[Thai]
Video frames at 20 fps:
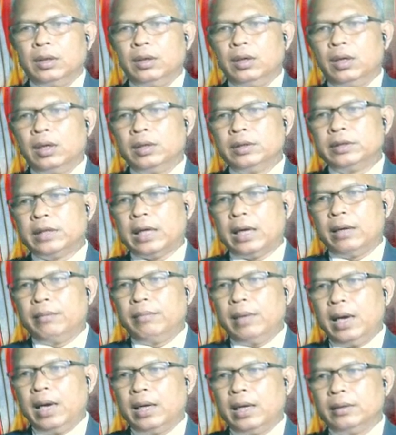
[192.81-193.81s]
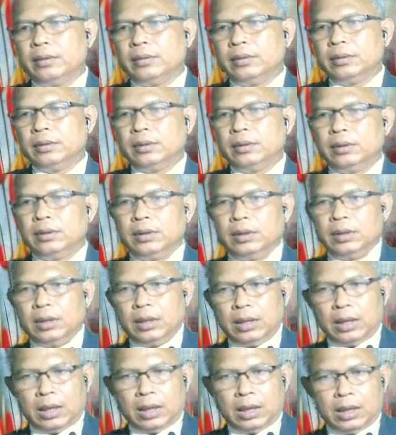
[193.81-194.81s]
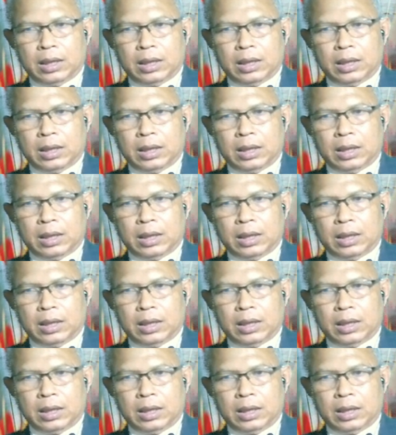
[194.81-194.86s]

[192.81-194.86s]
หล่อนสามารถอ